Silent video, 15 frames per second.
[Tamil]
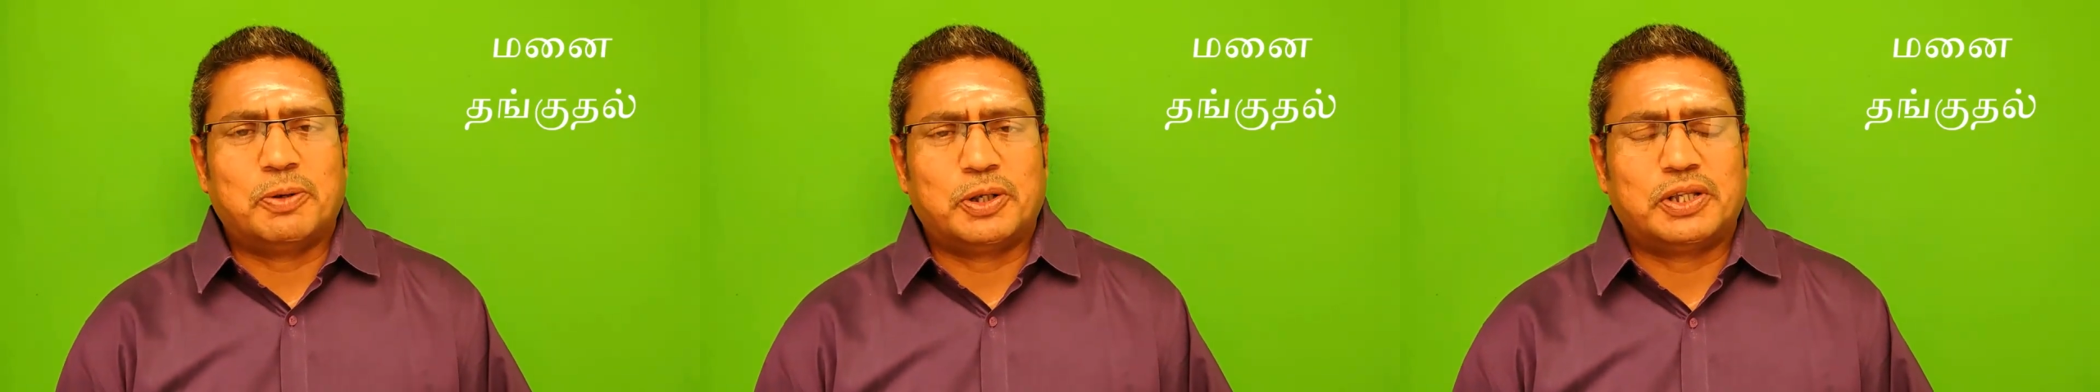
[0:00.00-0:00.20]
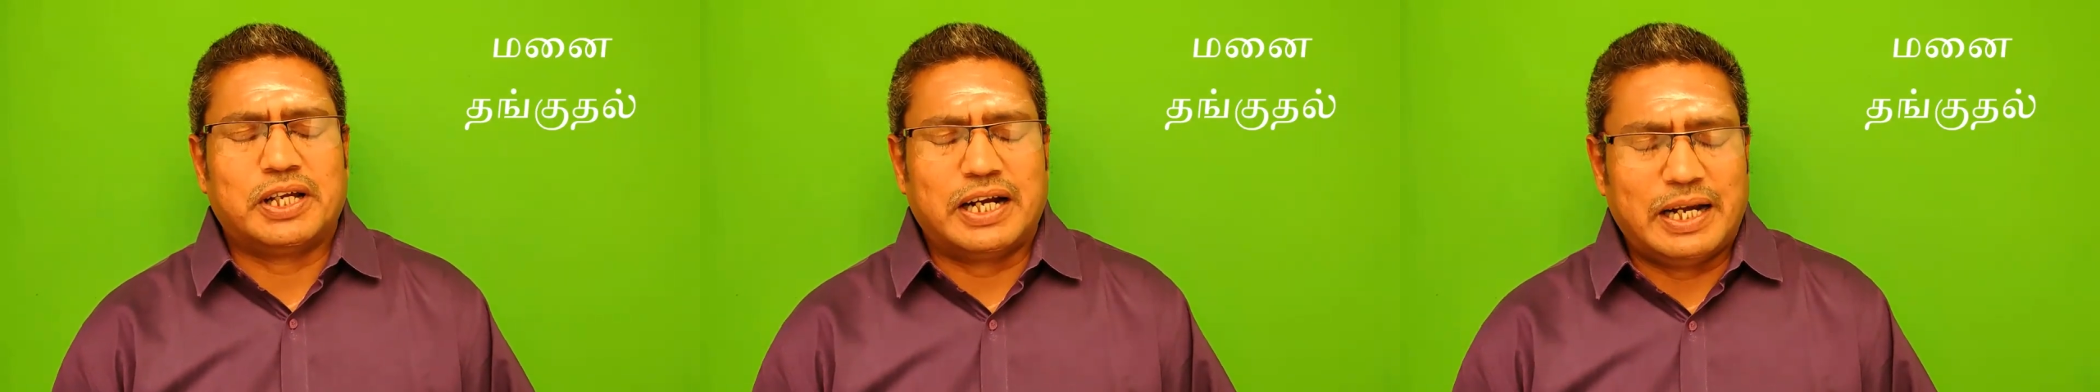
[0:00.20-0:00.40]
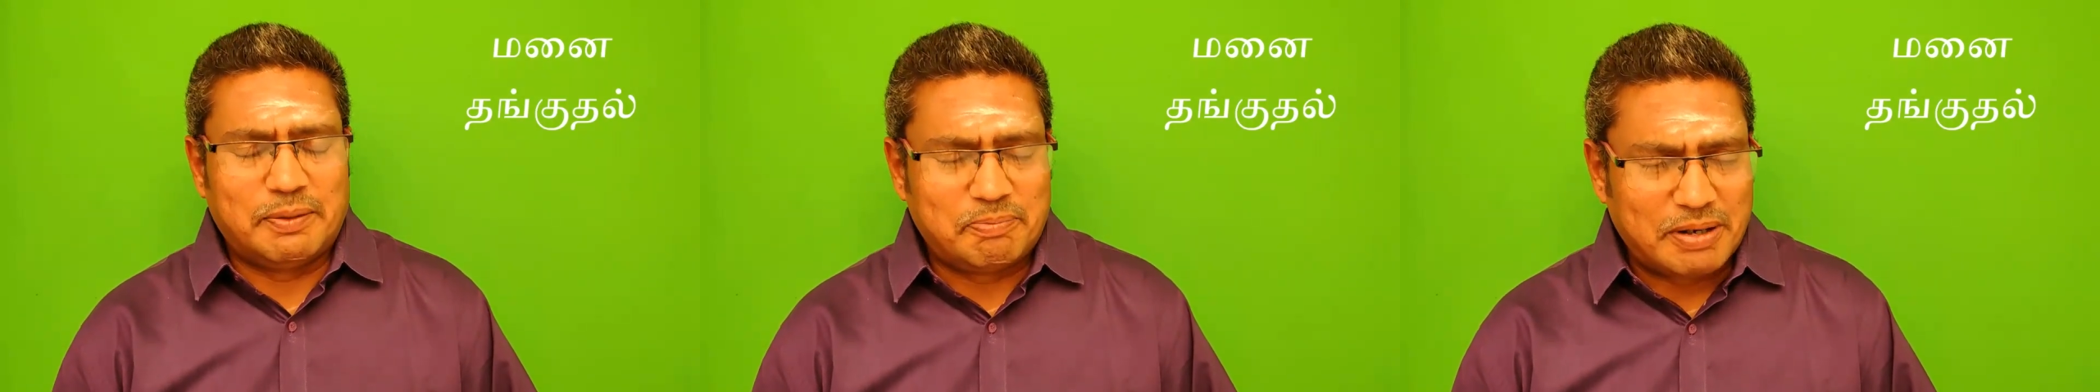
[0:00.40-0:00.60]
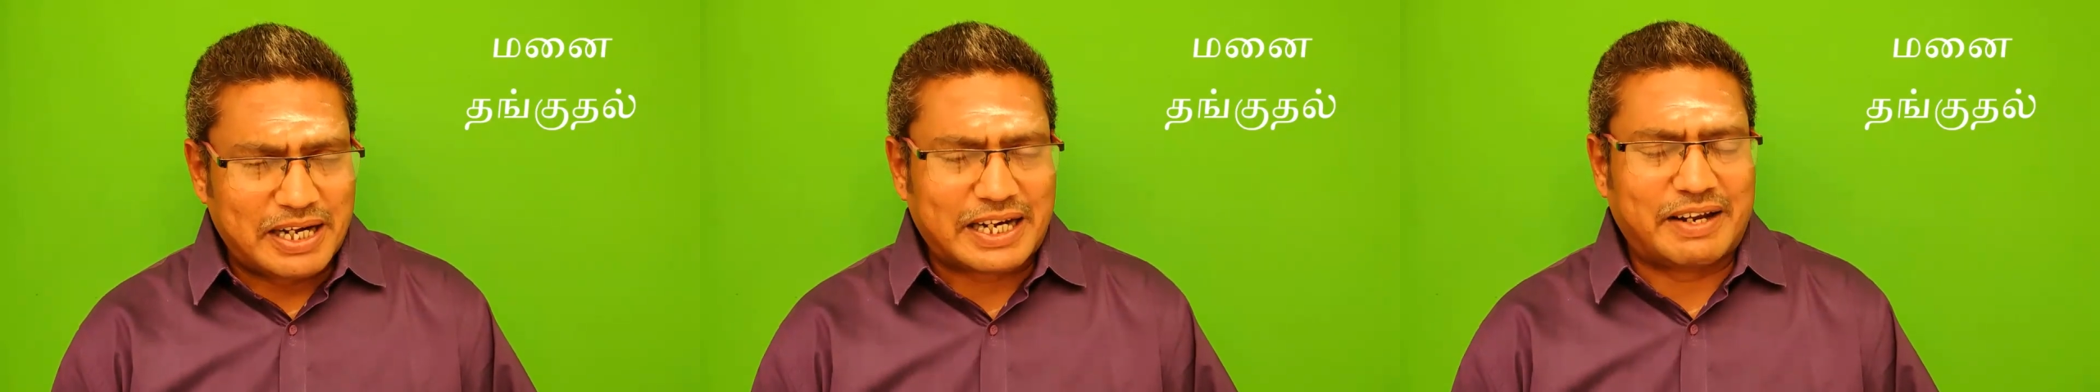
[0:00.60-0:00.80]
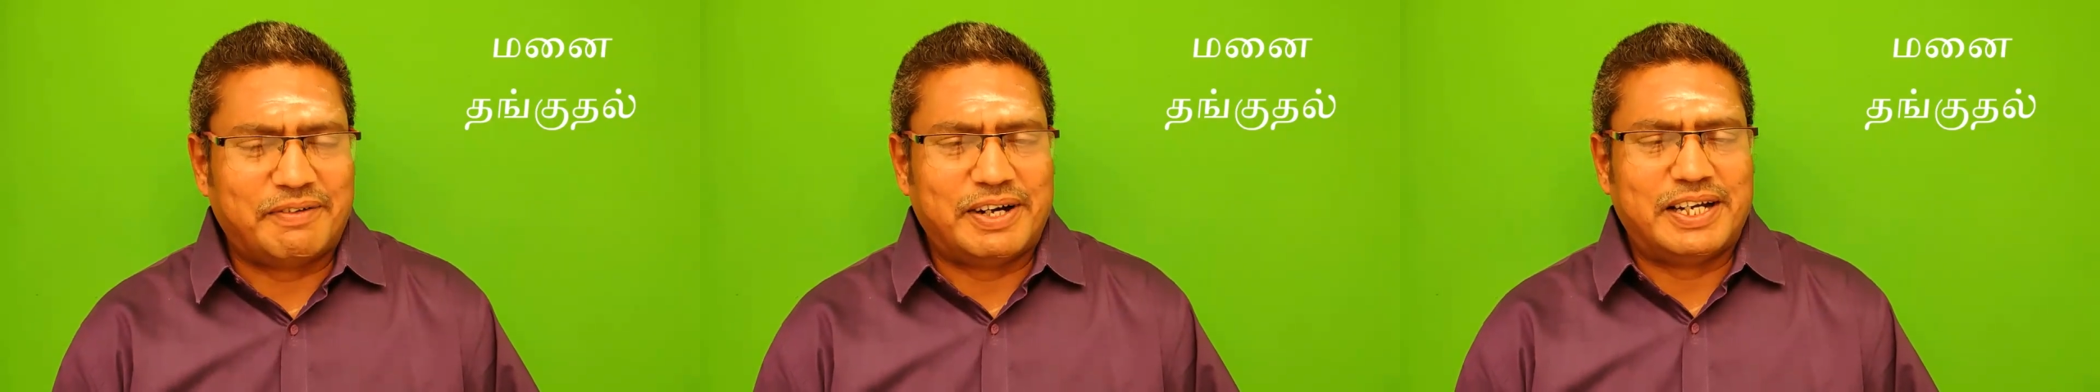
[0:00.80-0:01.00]
பொருத்தங்களை
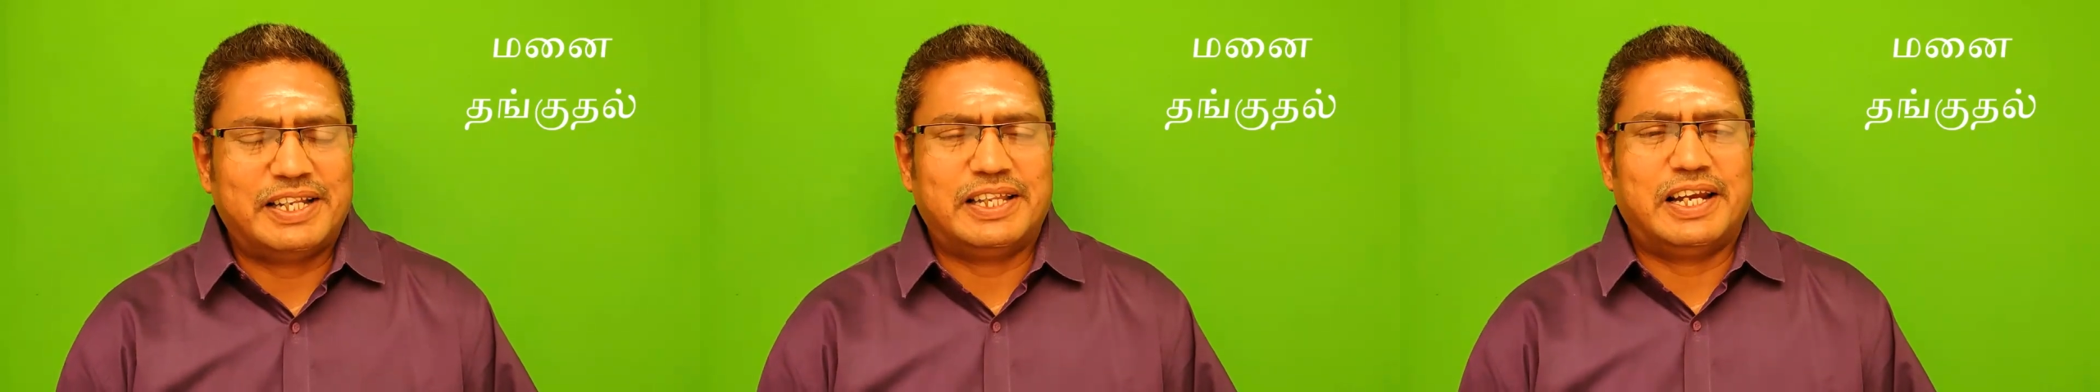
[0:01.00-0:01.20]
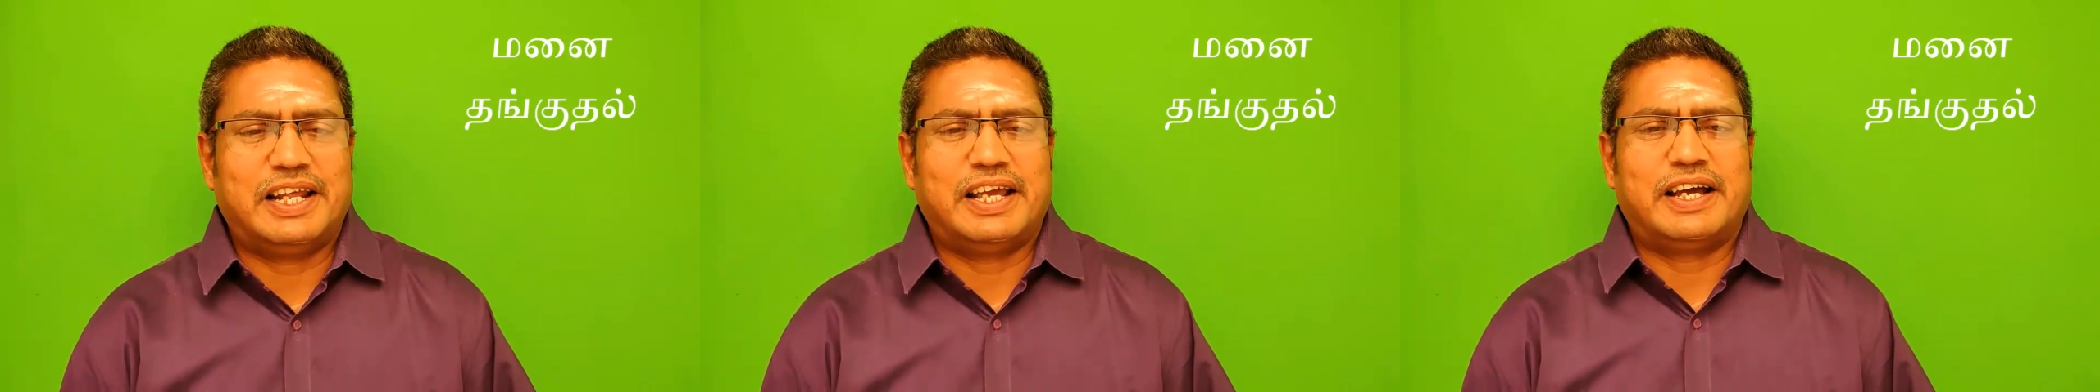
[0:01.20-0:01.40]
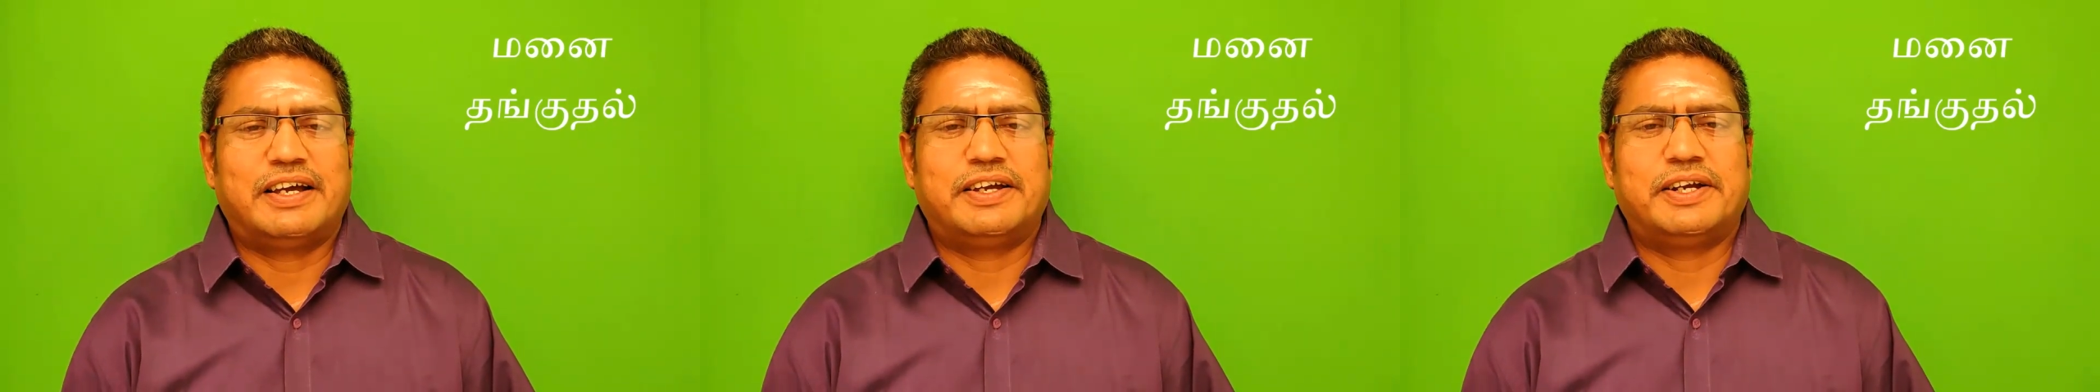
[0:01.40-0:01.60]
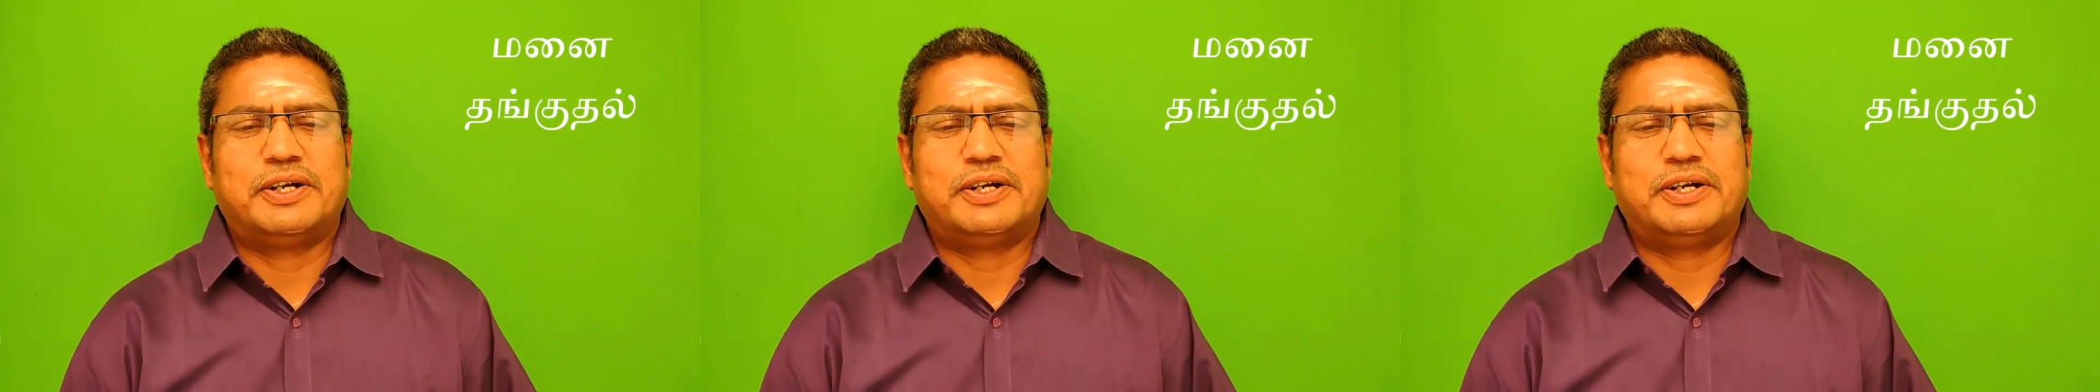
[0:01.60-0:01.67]
பார்க்க வேண்டியதில்லையா